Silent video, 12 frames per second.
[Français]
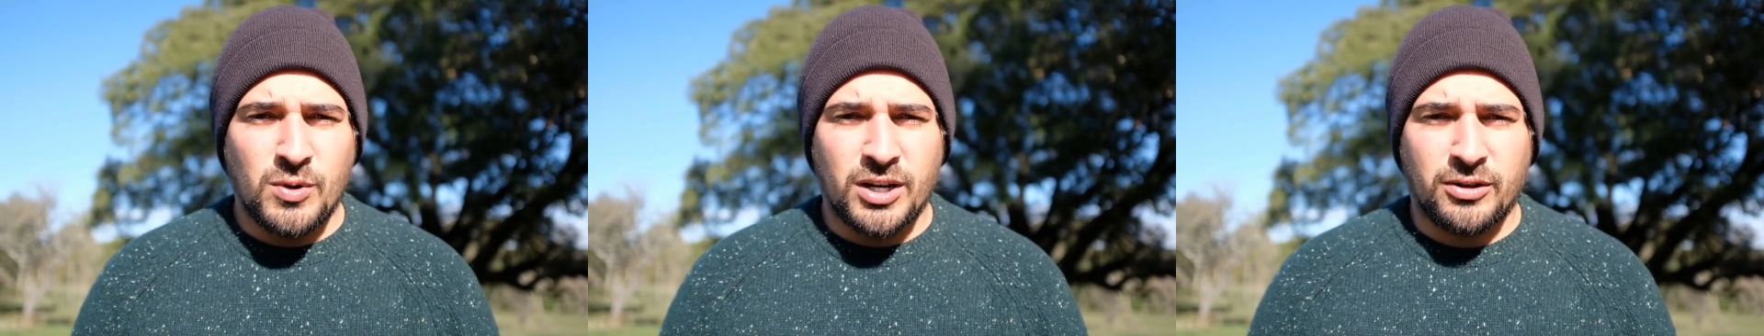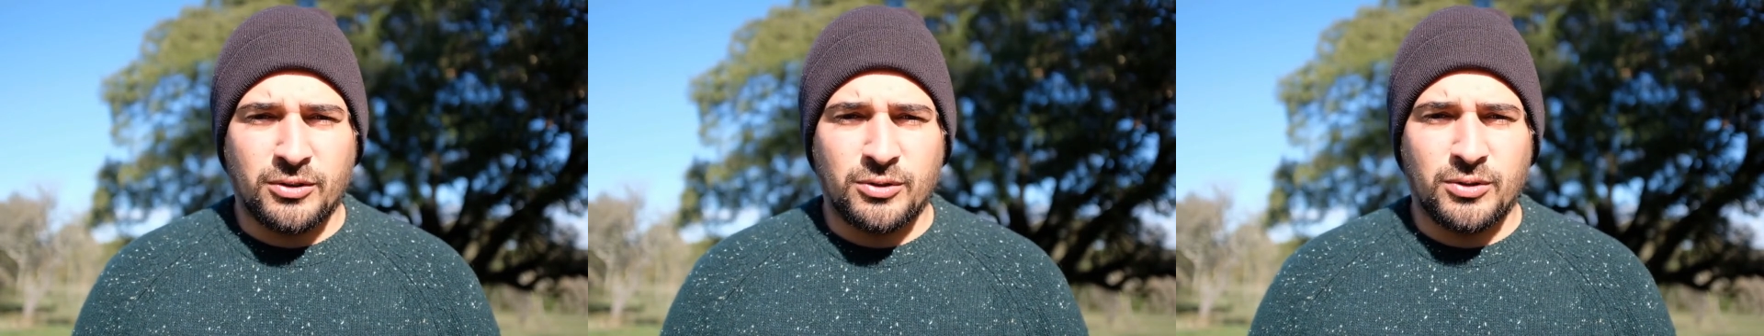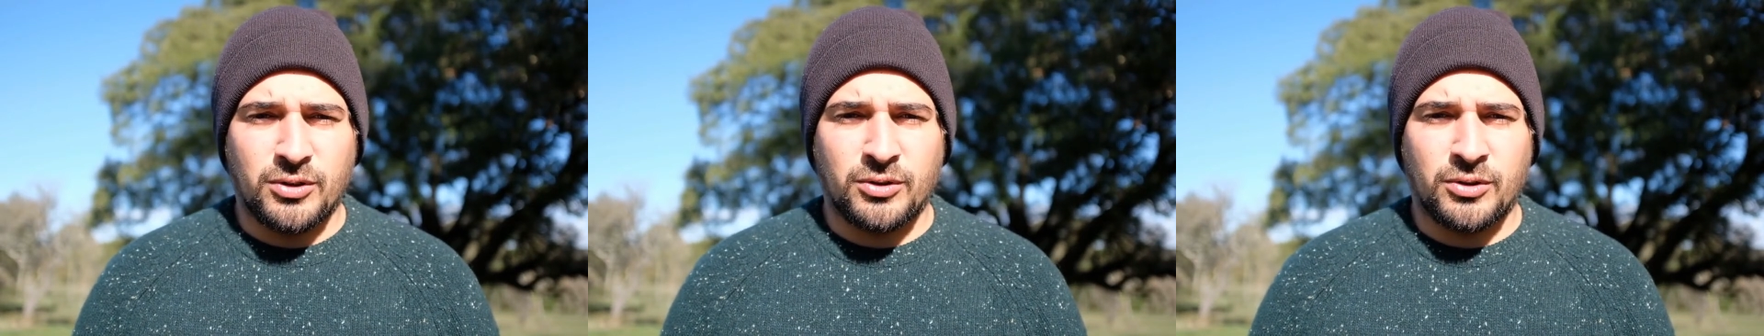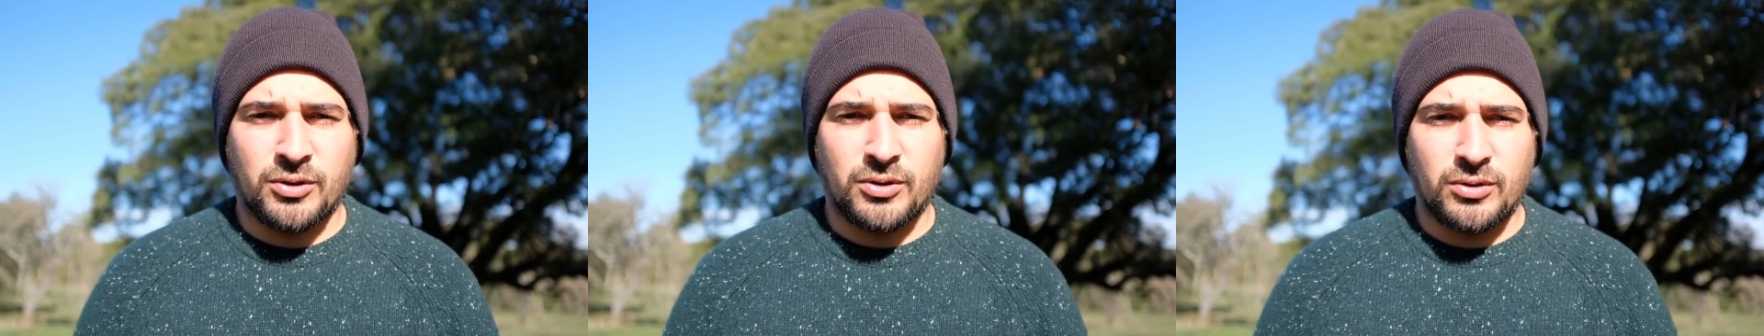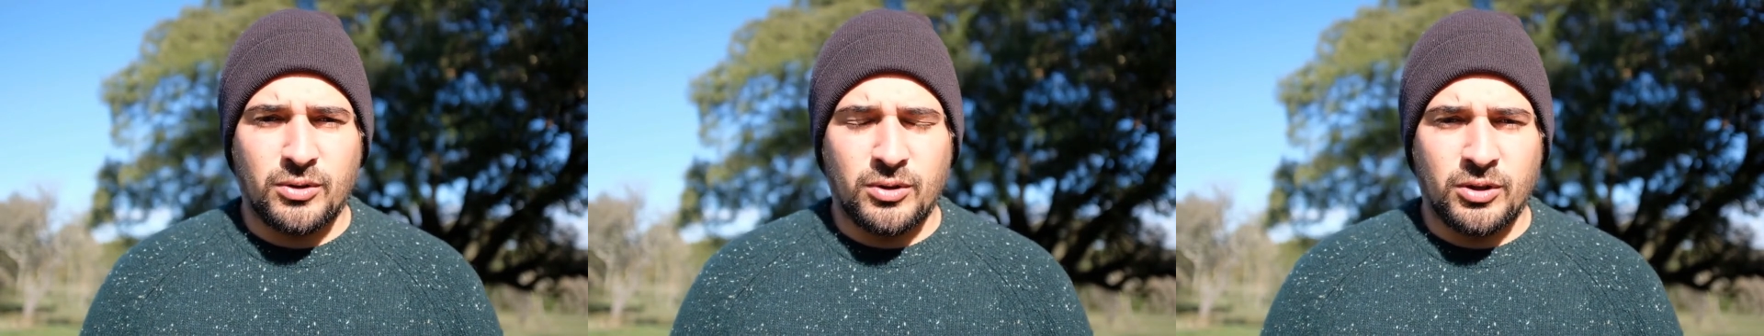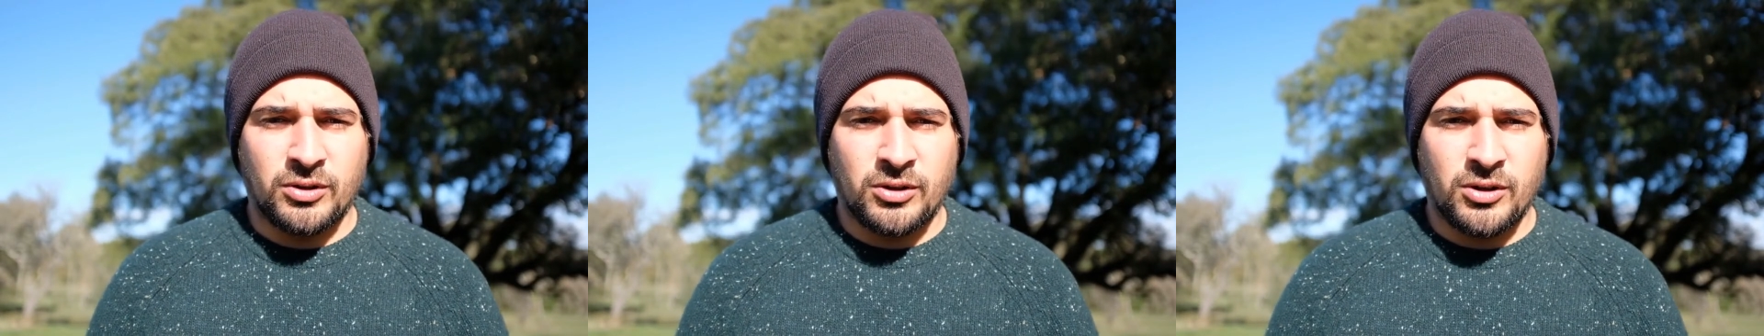ou alors de notre, de
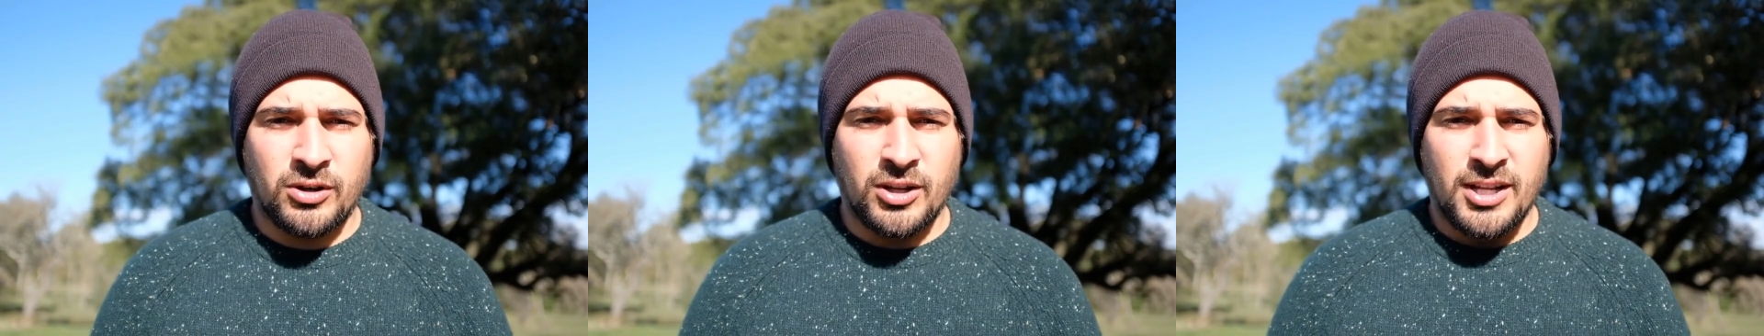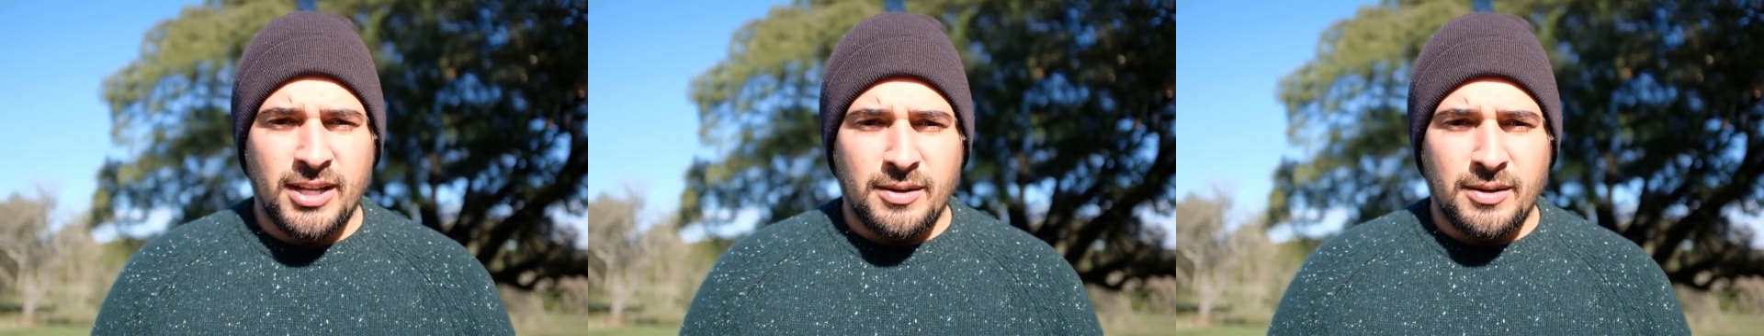notre corps.